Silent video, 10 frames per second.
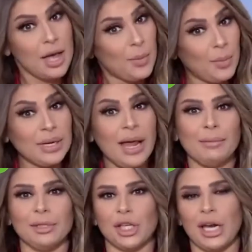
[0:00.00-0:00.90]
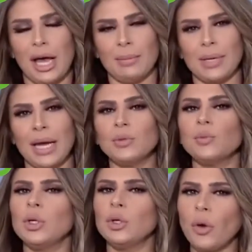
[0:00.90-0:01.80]
برنامج الحملات
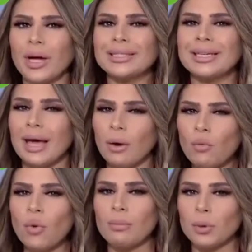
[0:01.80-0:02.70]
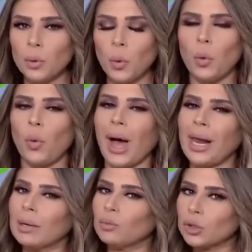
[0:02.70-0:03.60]
واللي يعد الاول من نوعه
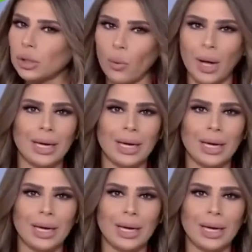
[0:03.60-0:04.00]
على مستوى